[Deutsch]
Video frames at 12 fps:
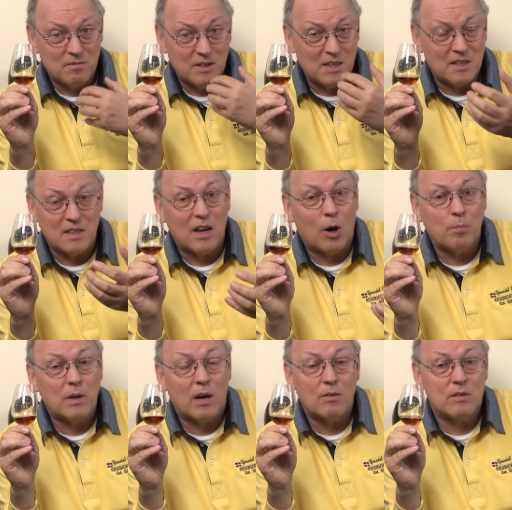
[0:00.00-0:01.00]
hier den
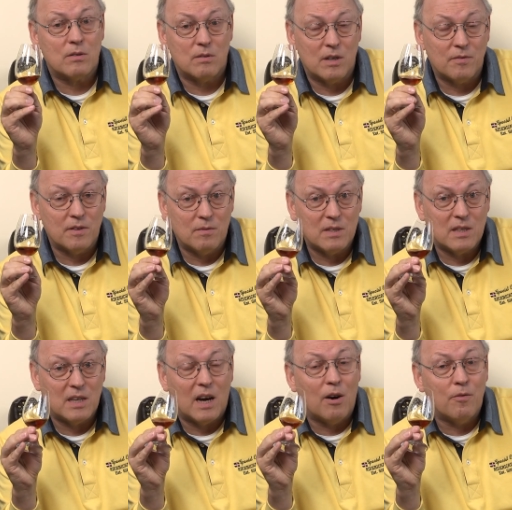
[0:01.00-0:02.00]
Hauptausdruck auf den
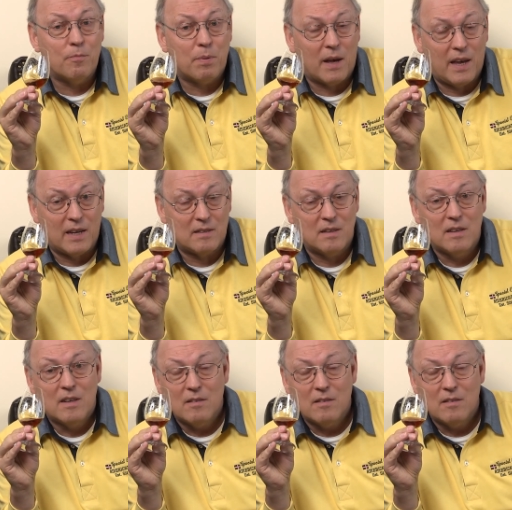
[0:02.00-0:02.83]
Whisky aufprägt.